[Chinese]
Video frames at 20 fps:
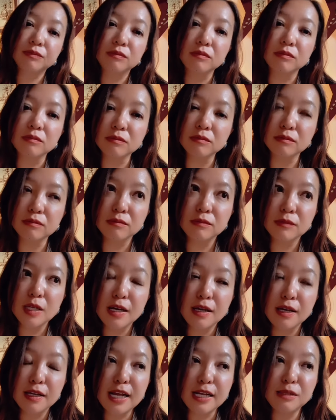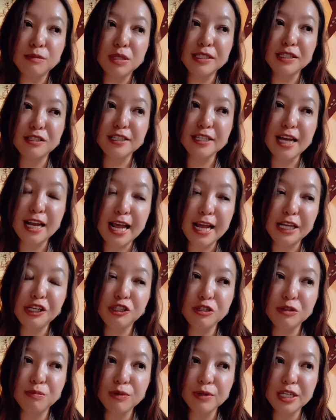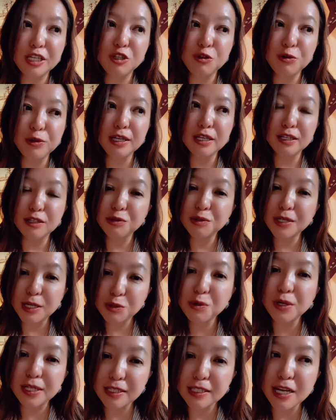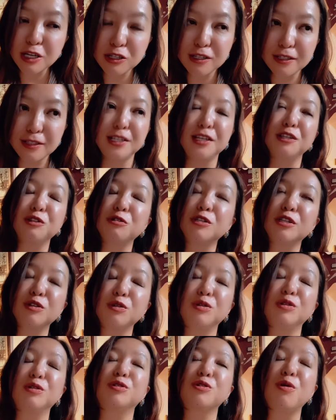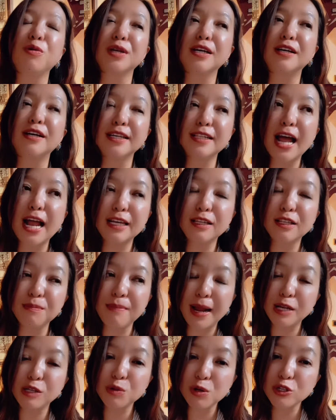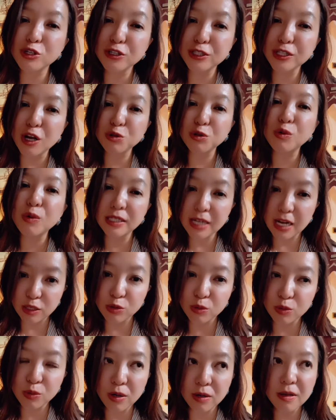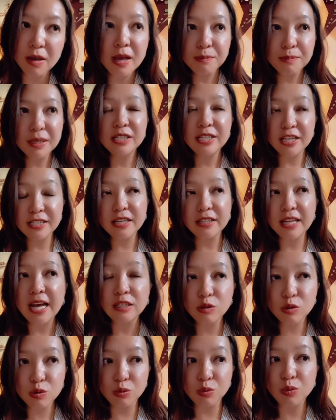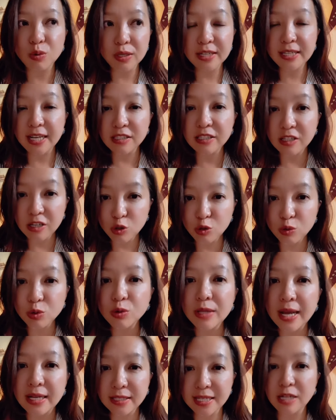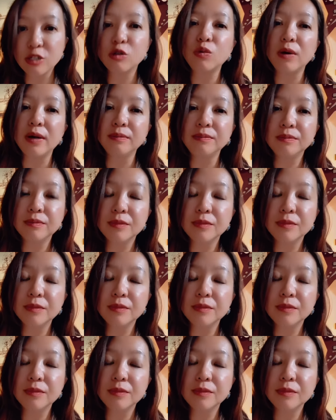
嗯，他这么几十年来一直不遗余力的就在做一件事情，就是从一个意大利的白左视角去观察中国，并且向他的祖国的年轻人输出他的价值观。